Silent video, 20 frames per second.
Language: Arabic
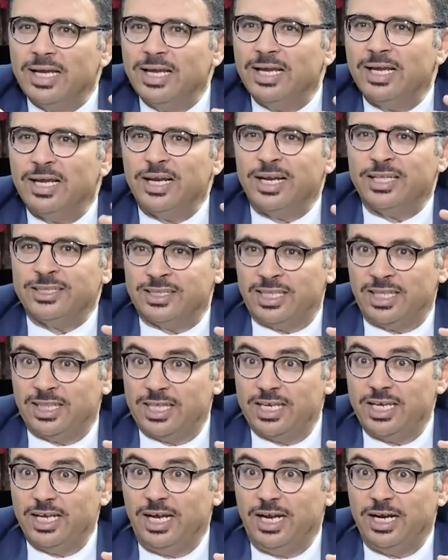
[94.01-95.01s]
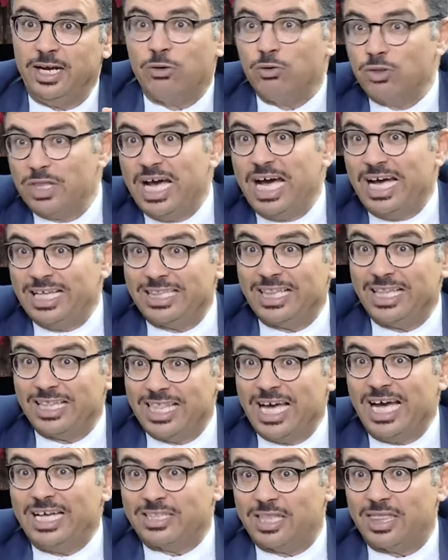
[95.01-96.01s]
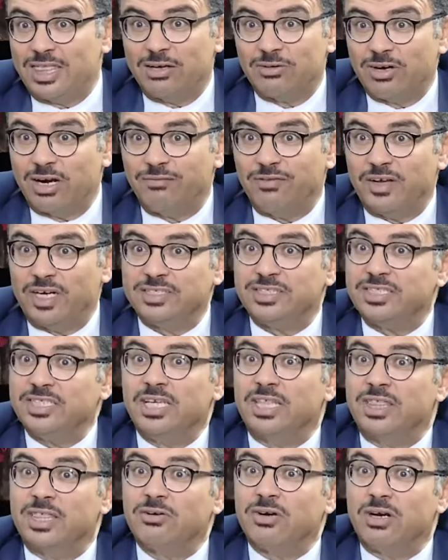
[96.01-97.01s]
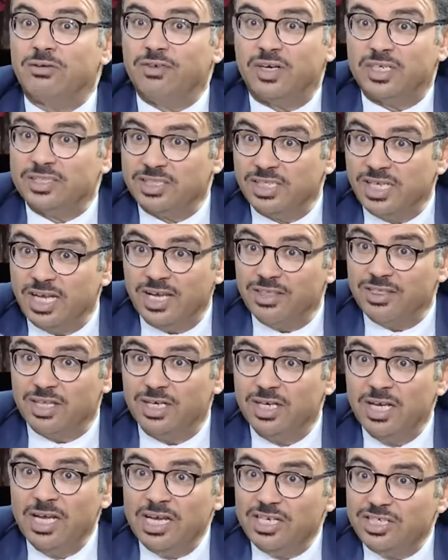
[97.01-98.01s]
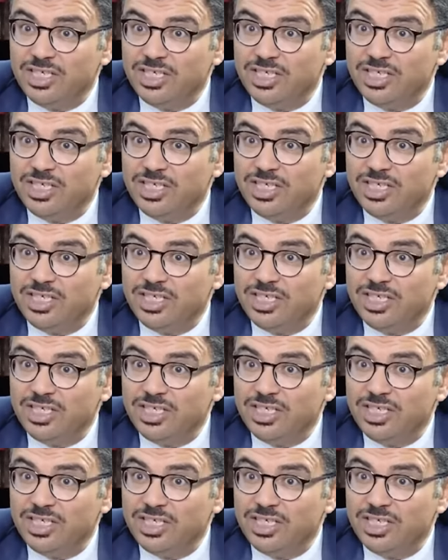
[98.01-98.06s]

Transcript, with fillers: لن تضيع لو ضاعت لضاعت الثورة الفرنسية الثورة الفرنسية الفرنسية أيضا